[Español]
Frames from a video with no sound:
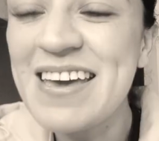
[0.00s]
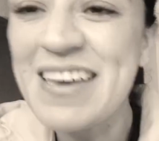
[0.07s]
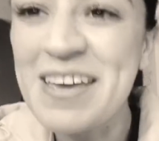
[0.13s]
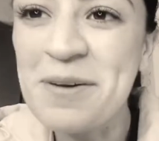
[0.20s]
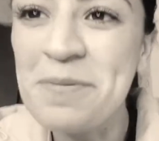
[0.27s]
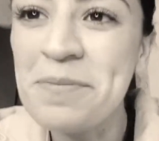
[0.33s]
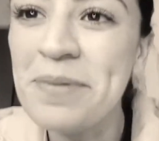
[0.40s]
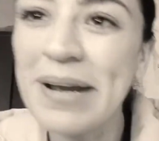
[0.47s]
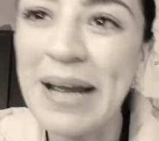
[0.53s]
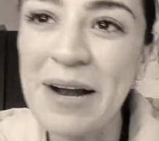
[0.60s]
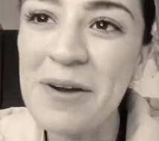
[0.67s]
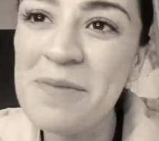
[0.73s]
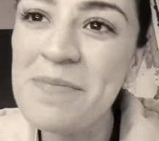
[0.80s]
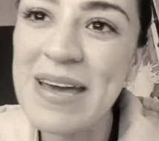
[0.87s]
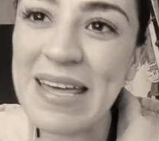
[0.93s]
Y yo, ¿por qué
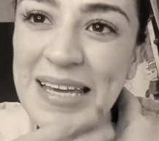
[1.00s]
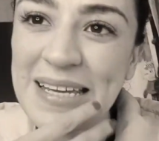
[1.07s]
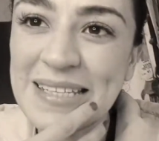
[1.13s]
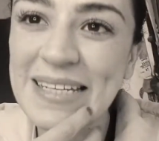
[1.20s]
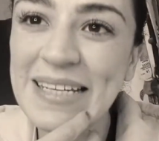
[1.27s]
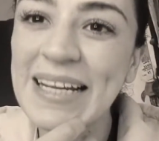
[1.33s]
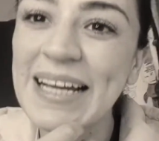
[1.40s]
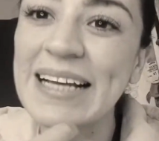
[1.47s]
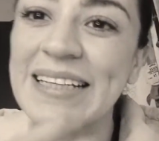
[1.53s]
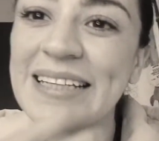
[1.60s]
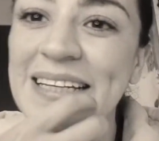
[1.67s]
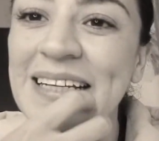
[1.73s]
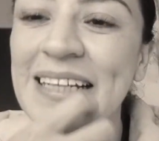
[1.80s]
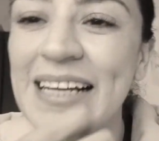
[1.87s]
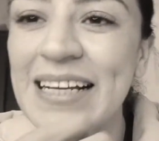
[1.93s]
no me dicen que
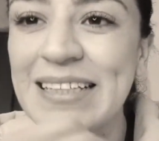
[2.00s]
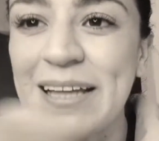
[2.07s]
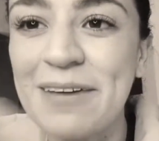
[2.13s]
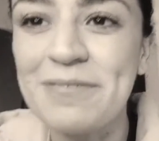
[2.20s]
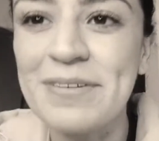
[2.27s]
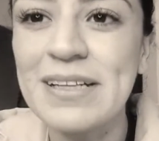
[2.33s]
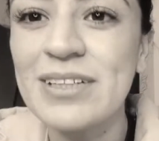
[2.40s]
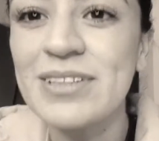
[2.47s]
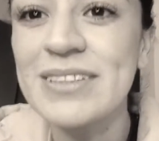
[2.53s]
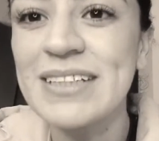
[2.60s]
tienen hasta filtros